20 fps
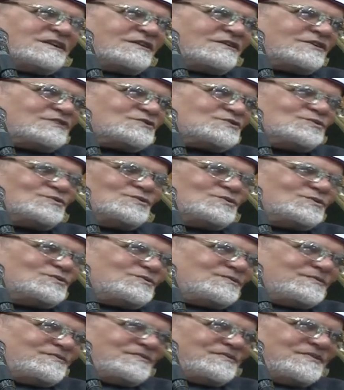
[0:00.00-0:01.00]
الرسول
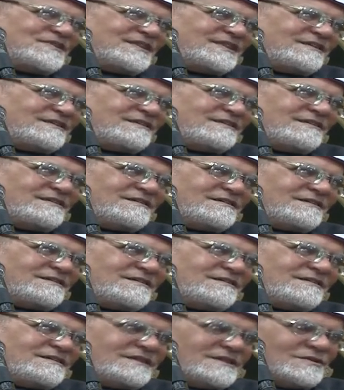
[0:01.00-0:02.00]

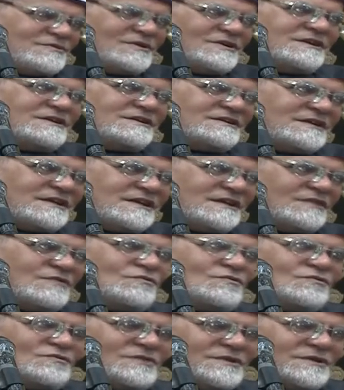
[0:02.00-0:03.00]
ايوه يلا قول